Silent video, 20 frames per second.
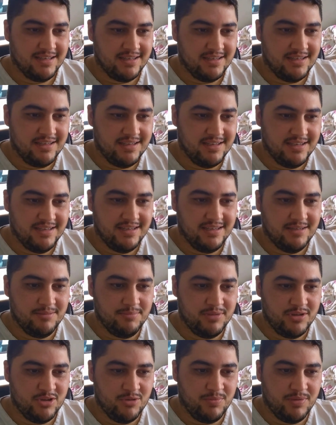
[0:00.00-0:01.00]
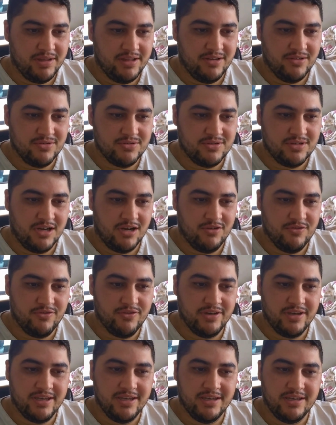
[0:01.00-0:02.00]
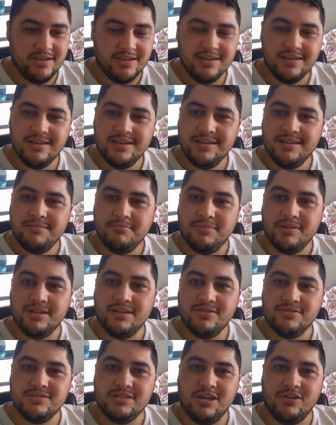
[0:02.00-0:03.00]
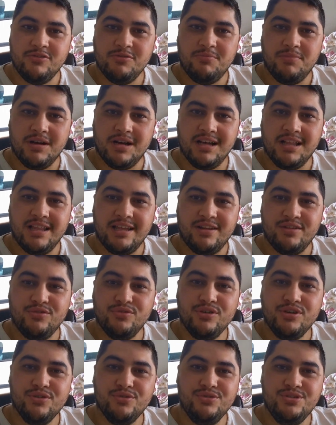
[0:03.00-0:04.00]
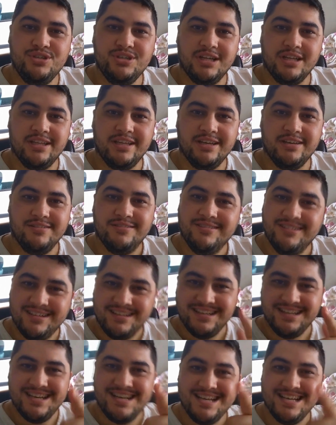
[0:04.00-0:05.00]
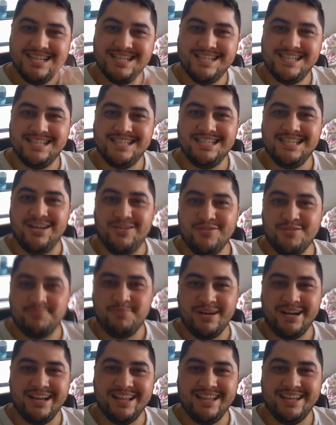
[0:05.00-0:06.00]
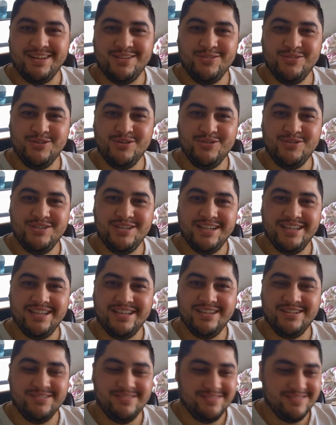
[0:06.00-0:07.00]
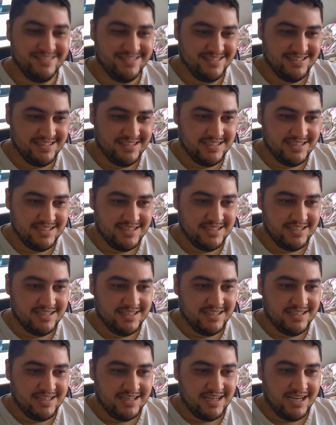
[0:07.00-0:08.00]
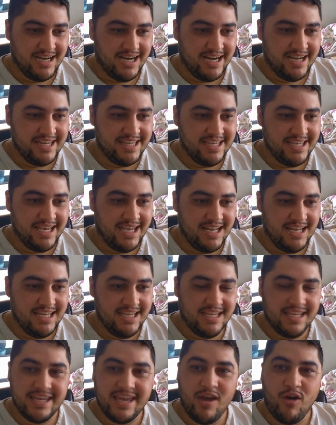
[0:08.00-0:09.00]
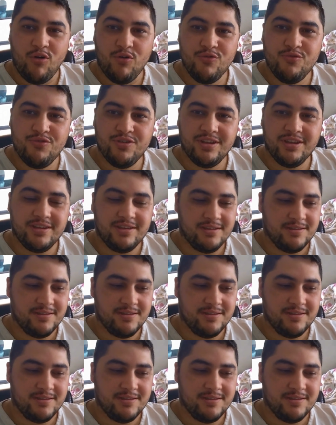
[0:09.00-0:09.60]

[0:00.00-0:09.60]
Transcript: que pediu para dar um salve aí, mandar um salve pra galera do Rio de Janeiro. Salve pra galera do Rio de Janeiro. Arielle Kelvin.